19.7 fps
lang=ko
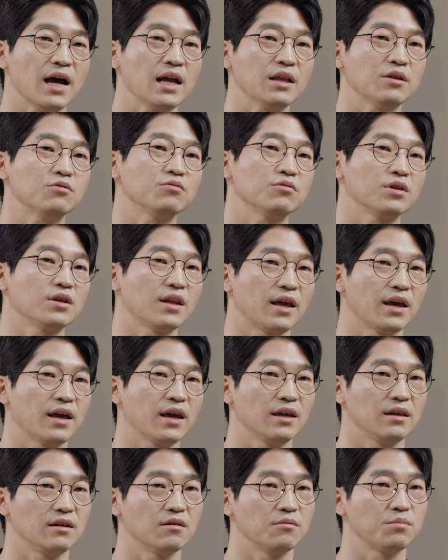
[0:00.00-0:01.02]

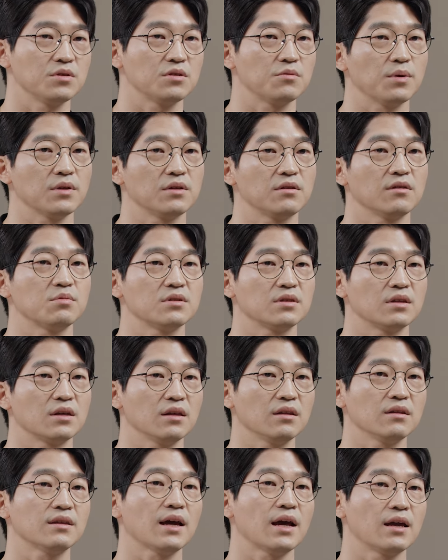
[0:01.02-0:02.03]
한국인의 이런 피츠패트릭
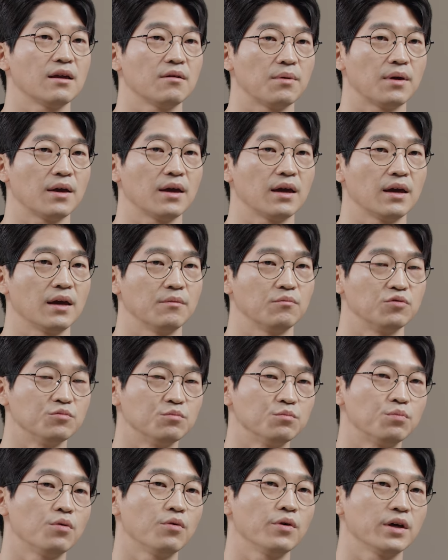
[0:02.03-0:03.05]
스킨 타입의
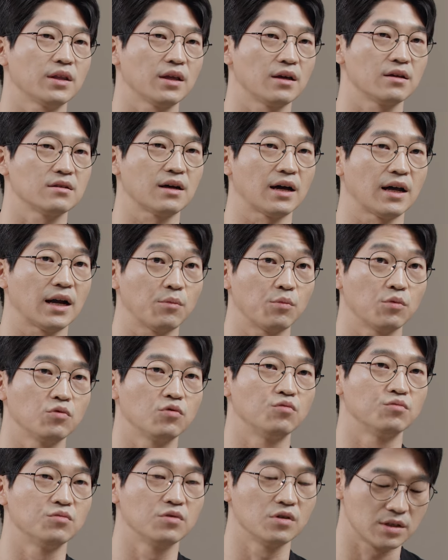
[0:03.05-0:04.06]
분포에 대해서 알아본
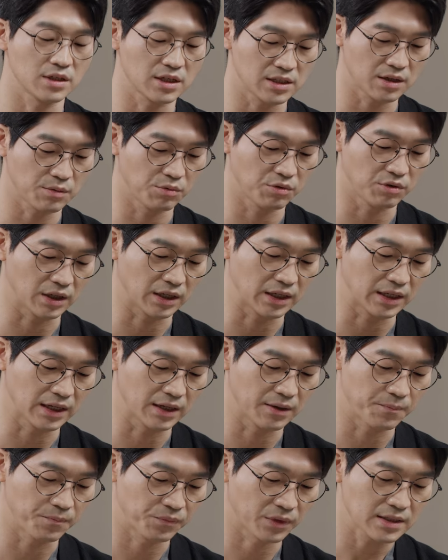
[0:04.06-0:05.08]
논문을
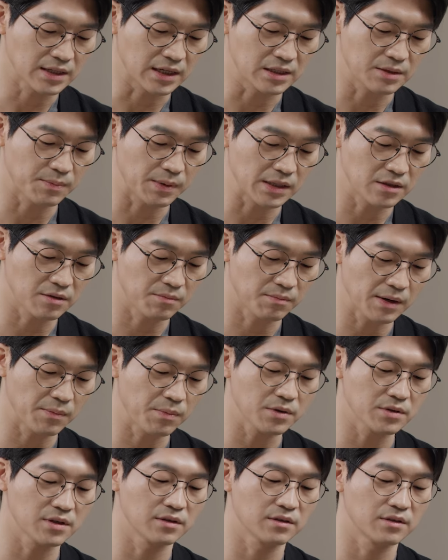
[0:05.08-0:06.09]
찾아보니까 사십팔 점 팔
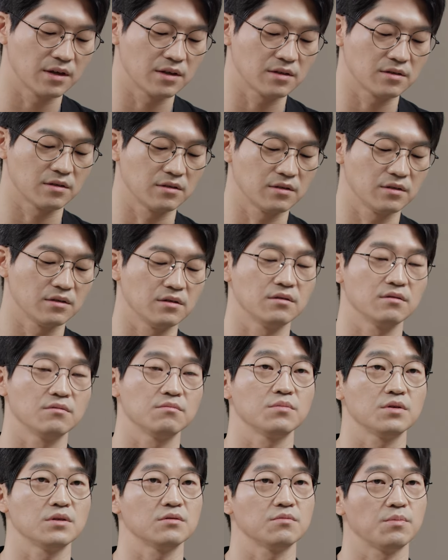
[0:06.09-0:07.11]

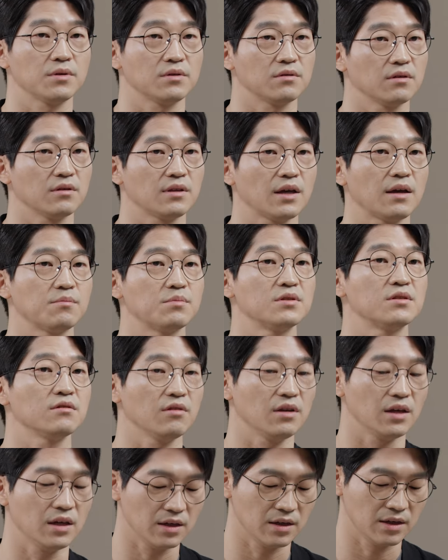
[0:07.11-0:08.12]
퍼센트에서는 피츠패트릭 타입
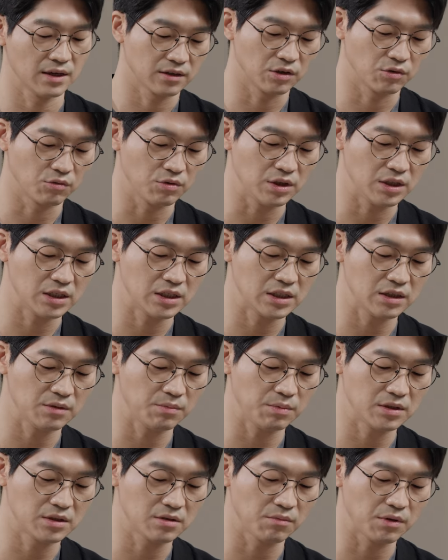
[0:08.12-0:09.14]
삼, 그리고
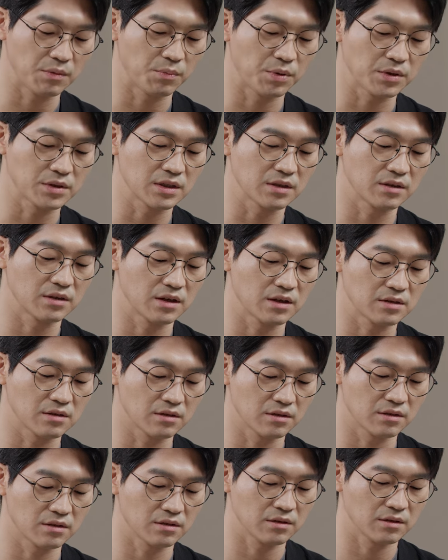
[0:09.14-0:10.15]
이십이 점 이
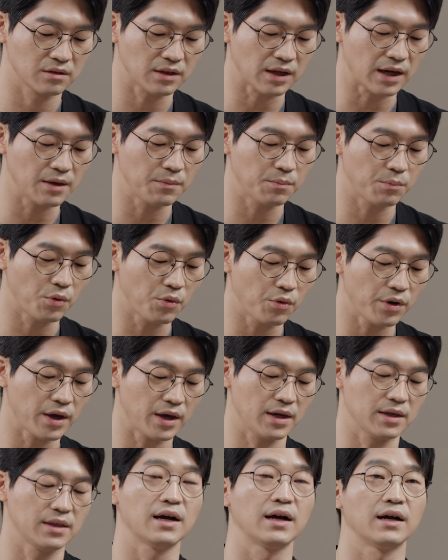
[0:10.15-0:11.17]
퍼센트에서는 타입
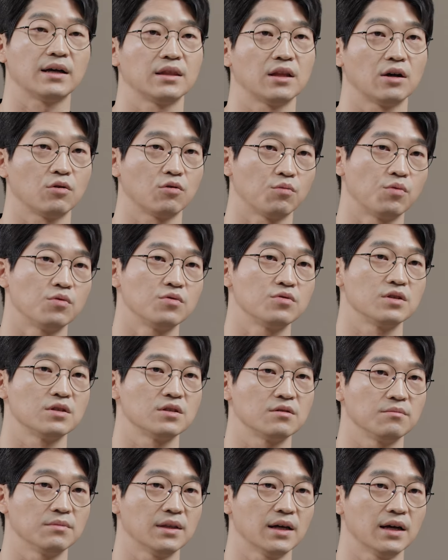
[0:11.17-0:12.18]
사에 해당한다고 볼 수
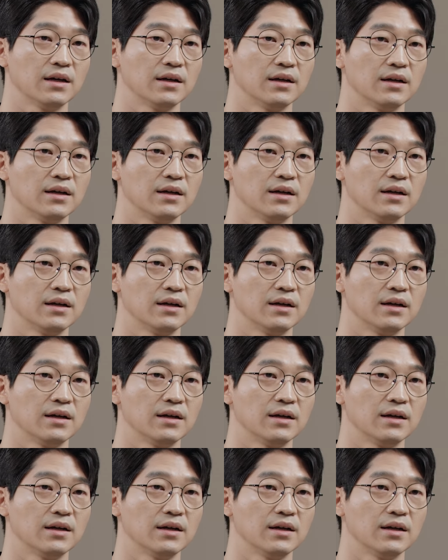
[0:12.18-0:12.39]
있습니다.